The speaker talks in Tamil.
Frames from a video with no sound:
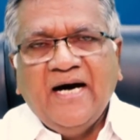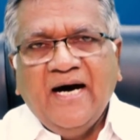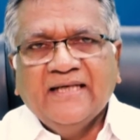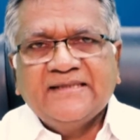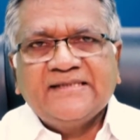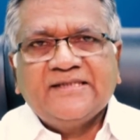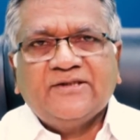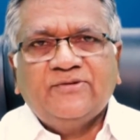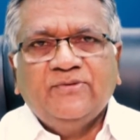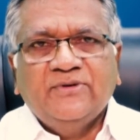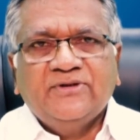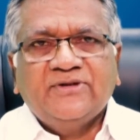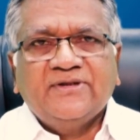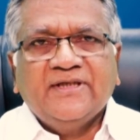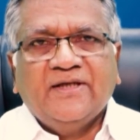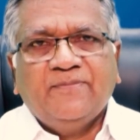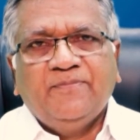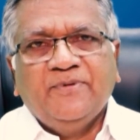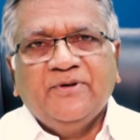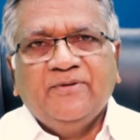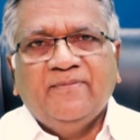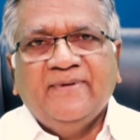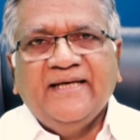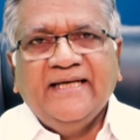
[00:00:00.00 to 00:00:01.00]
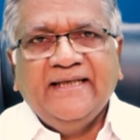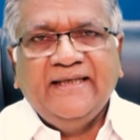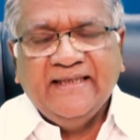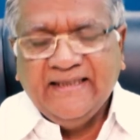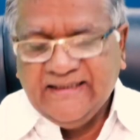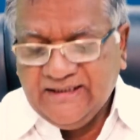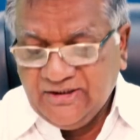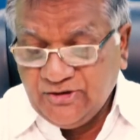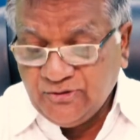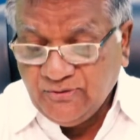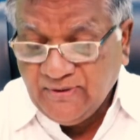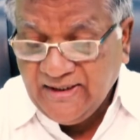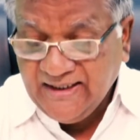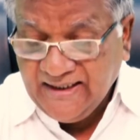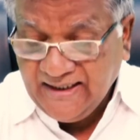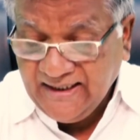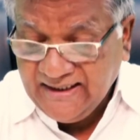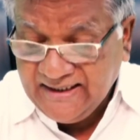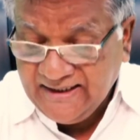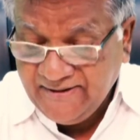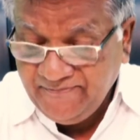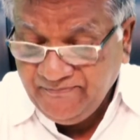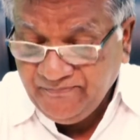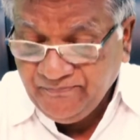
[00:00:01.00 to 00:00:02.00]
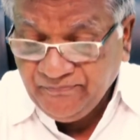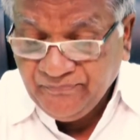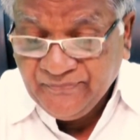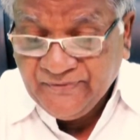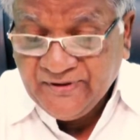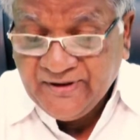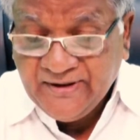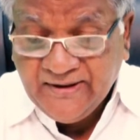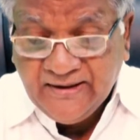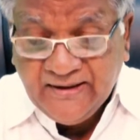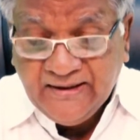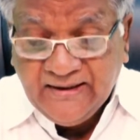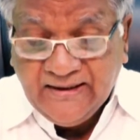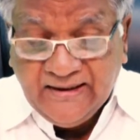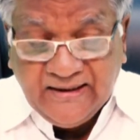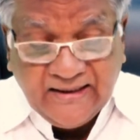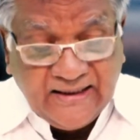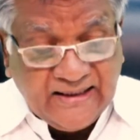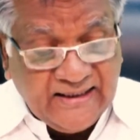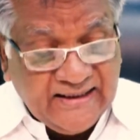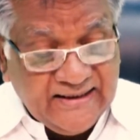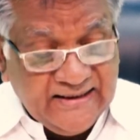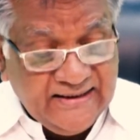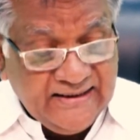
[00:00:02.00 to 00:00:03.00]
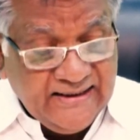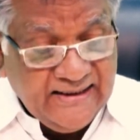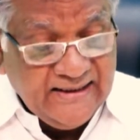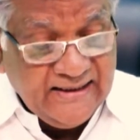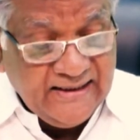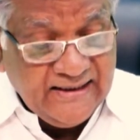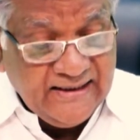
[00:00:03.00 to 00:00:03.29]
ஆசிர்வத்தற்பதுமாய் நடத்துவாராக கடந்த